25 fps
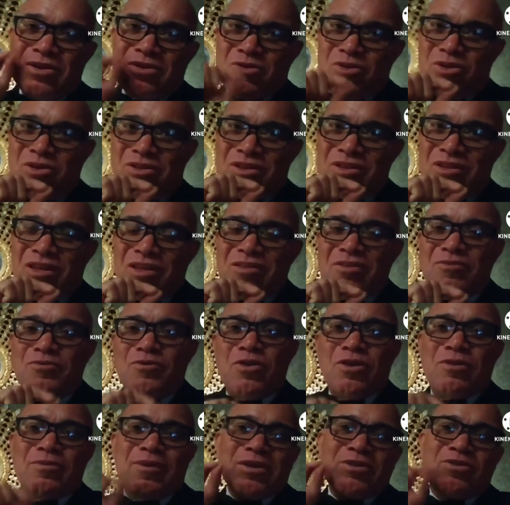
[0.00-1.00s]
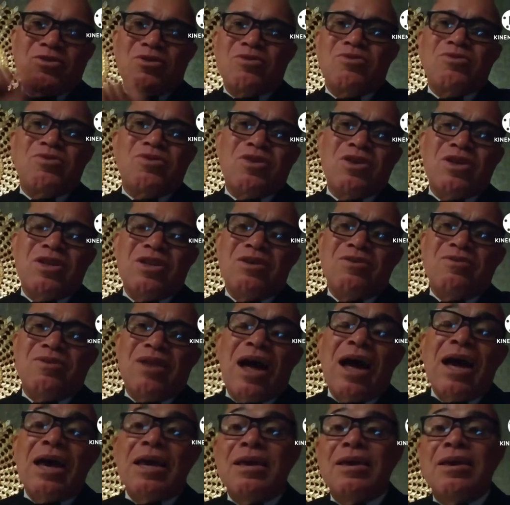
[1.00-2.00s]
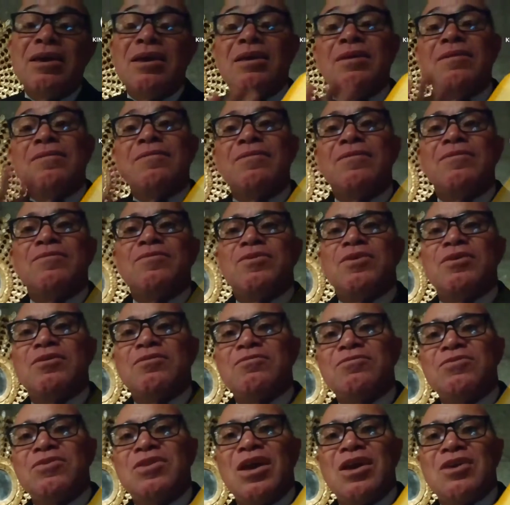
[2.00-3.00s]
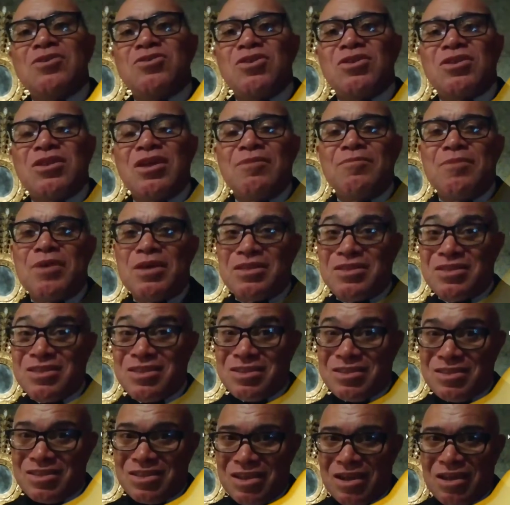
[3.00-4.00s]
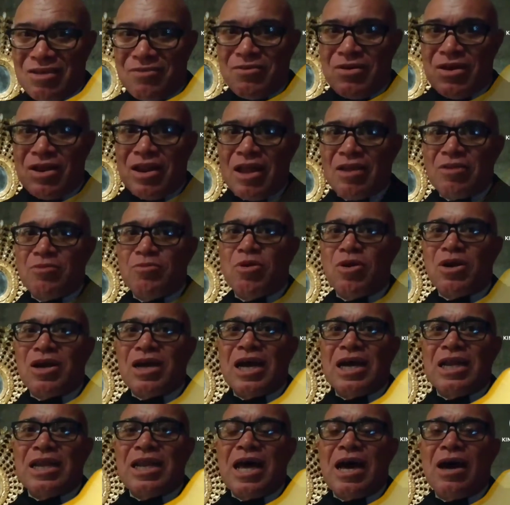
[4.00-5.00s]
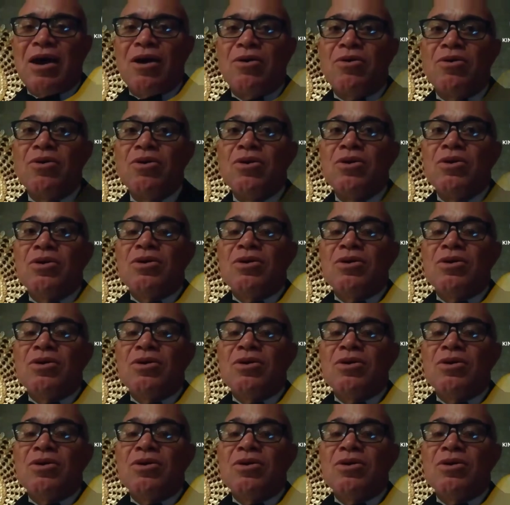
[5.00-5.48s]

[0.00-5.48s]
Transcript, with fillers: todas as informações do sininho lá e não deixe também de se inscrever lá no meu canal,